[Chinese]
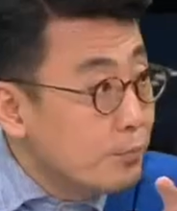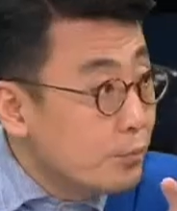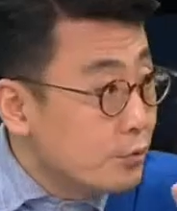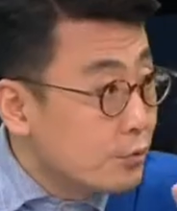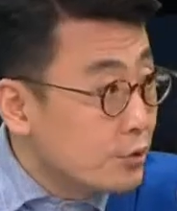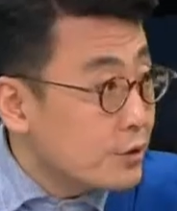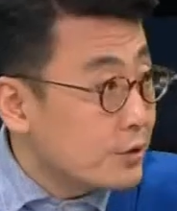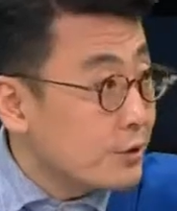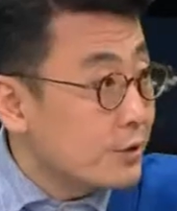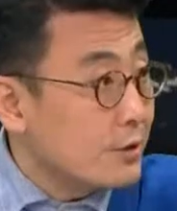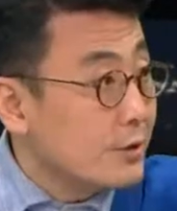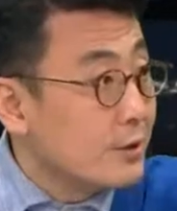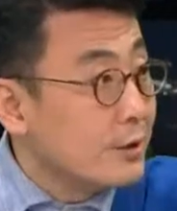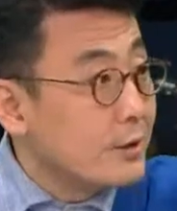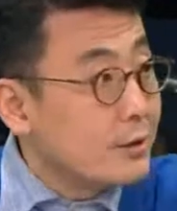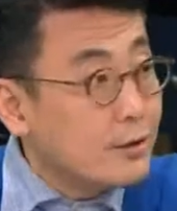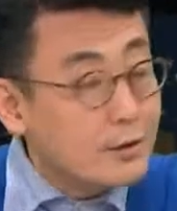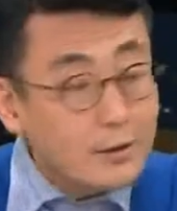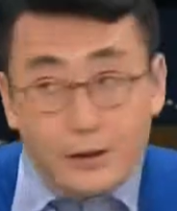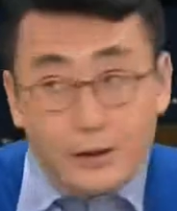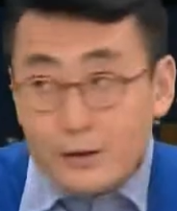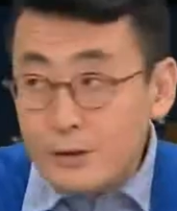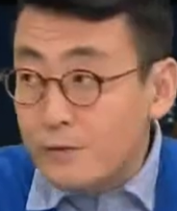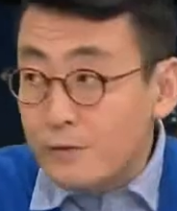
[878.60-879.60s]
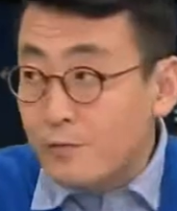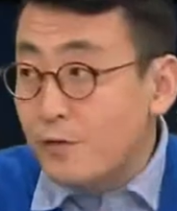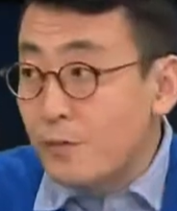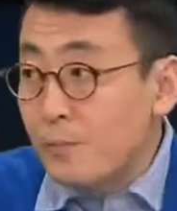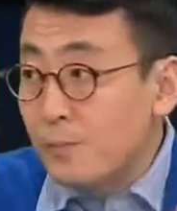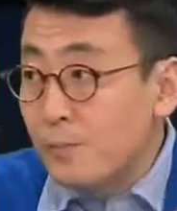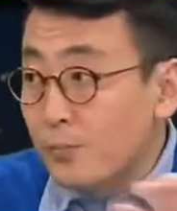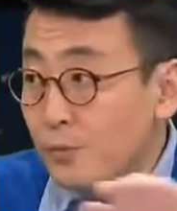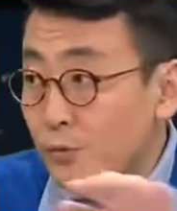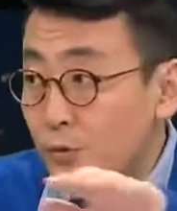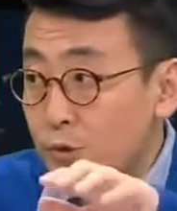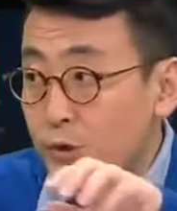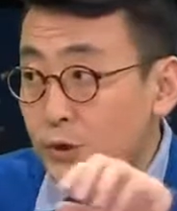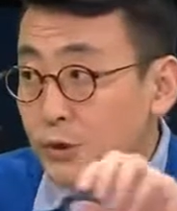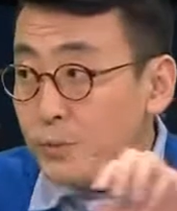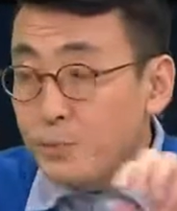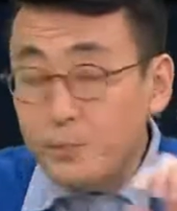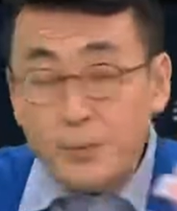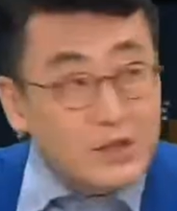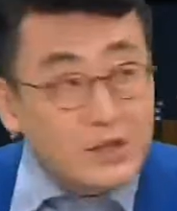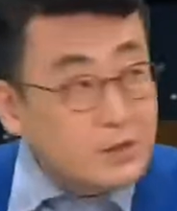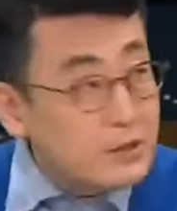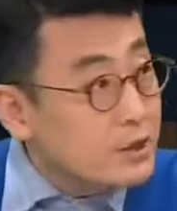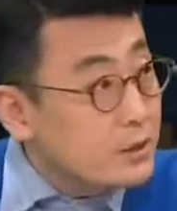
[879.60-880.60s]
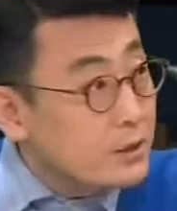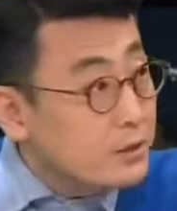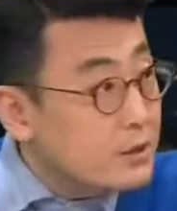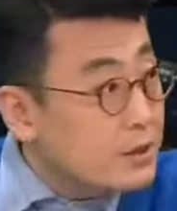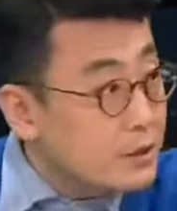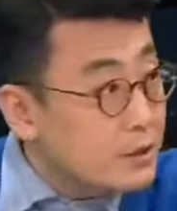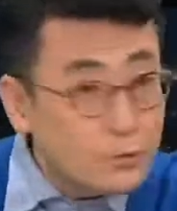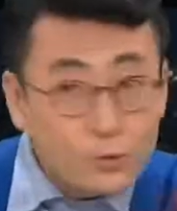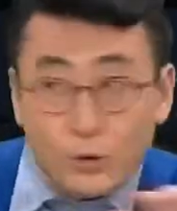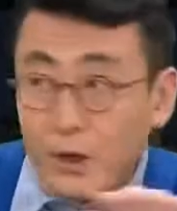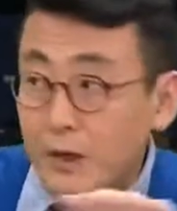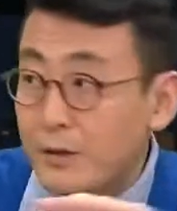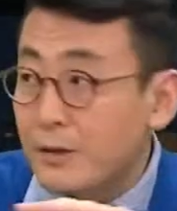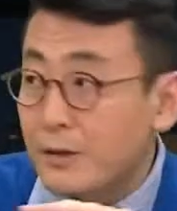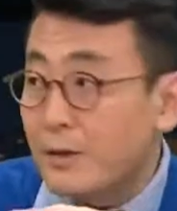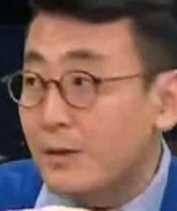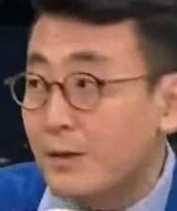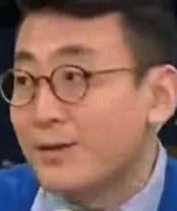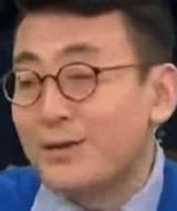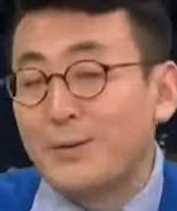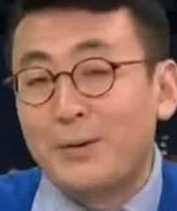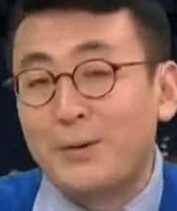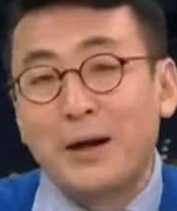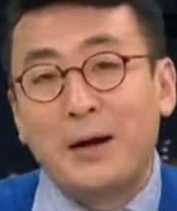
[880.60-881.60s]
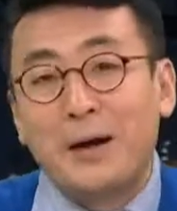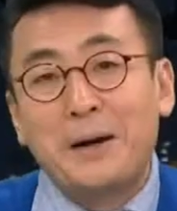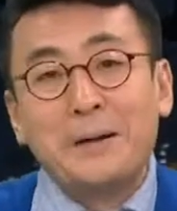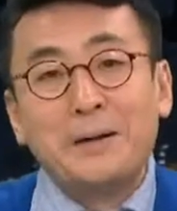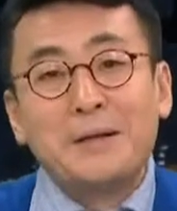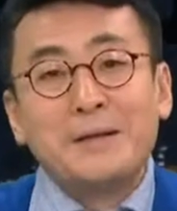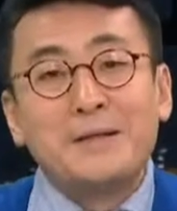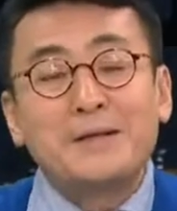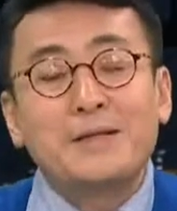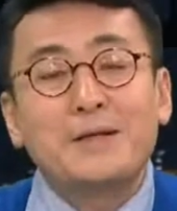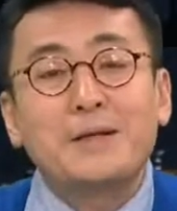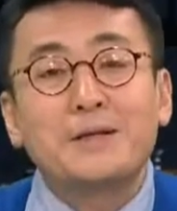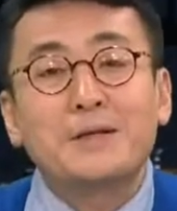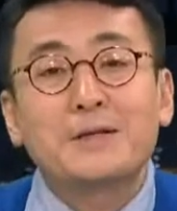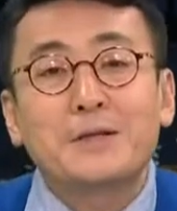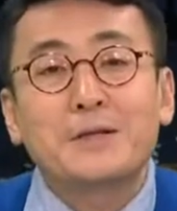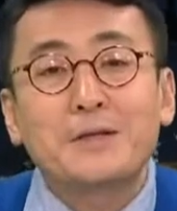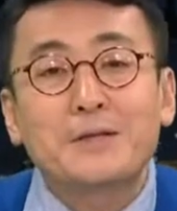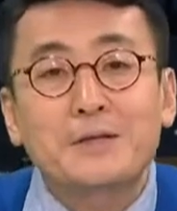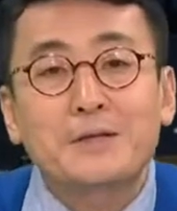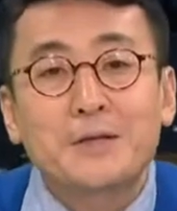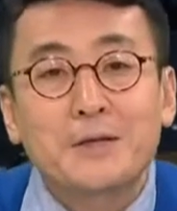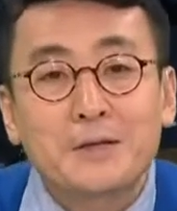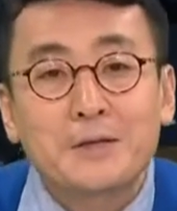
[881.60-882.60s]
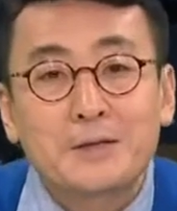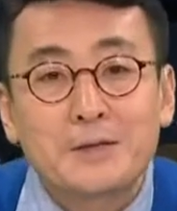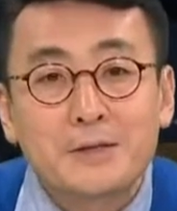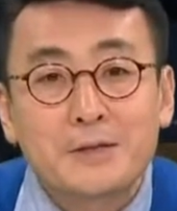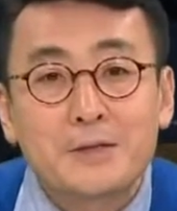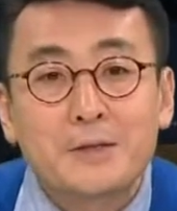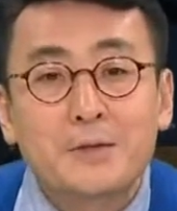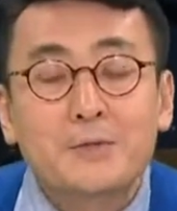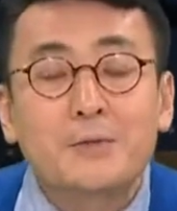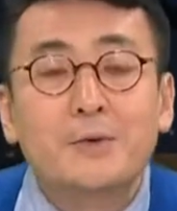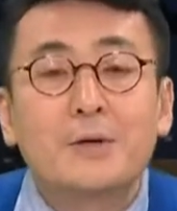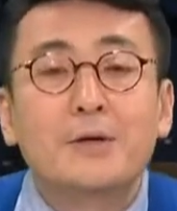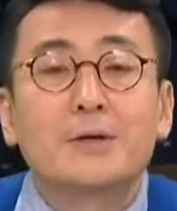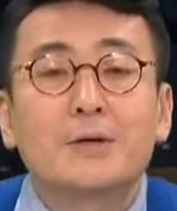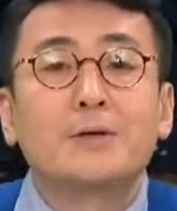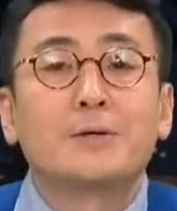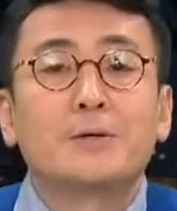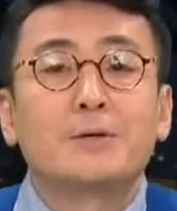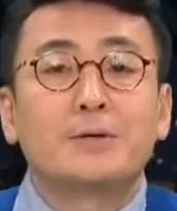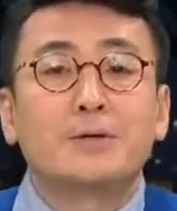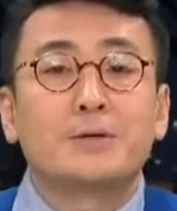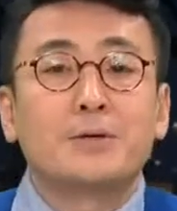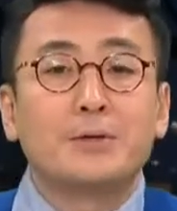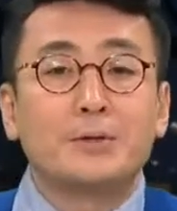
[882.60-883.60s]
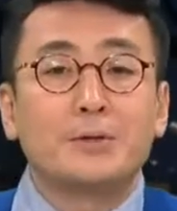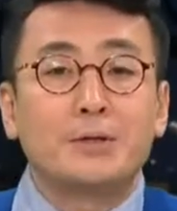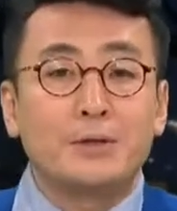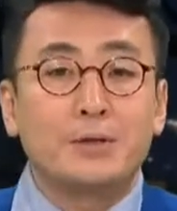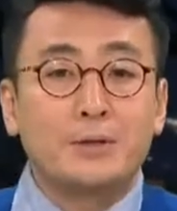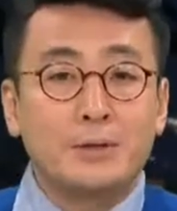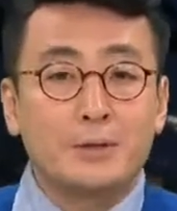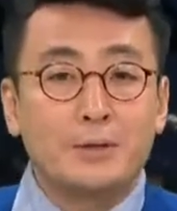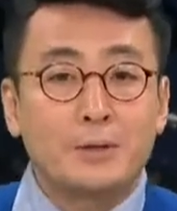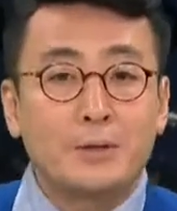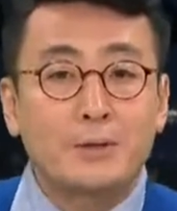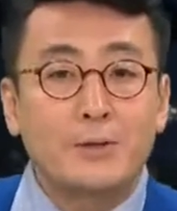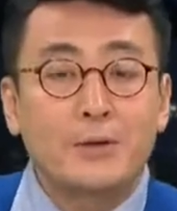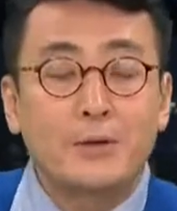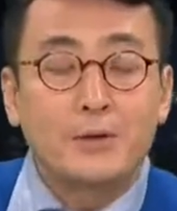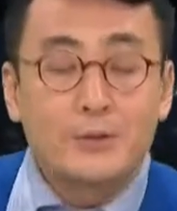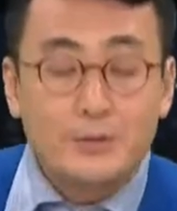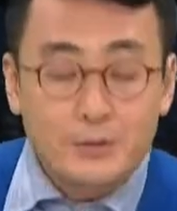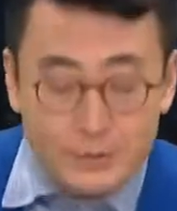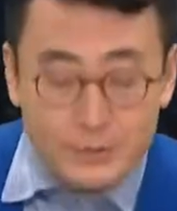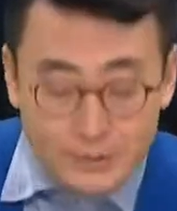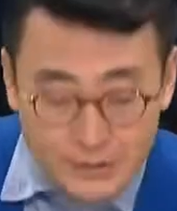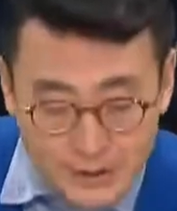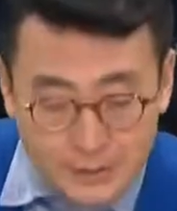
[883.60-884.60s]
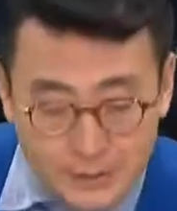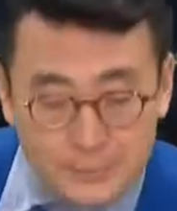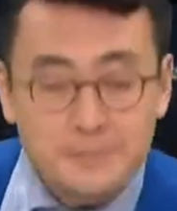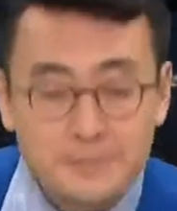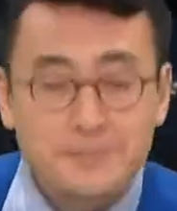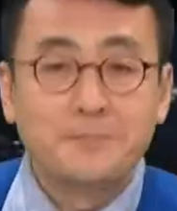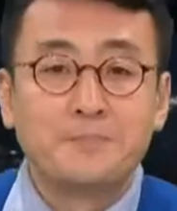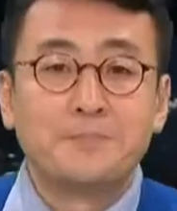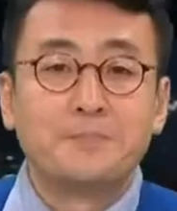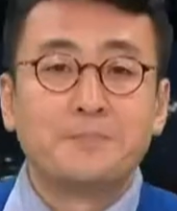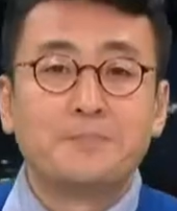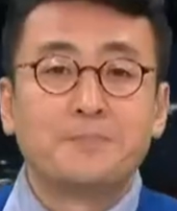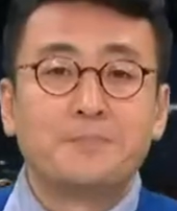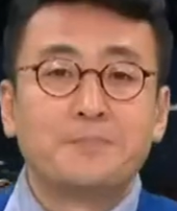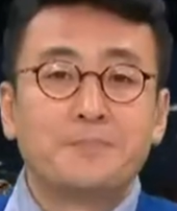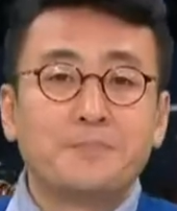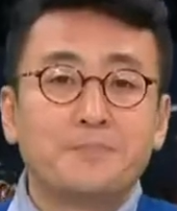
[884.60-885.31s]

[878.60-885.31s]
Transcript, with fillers: 布式，对，它是分布式并行计算的，是吧？锵锵三人行，广告之后见，呃，广告之后见，嗯。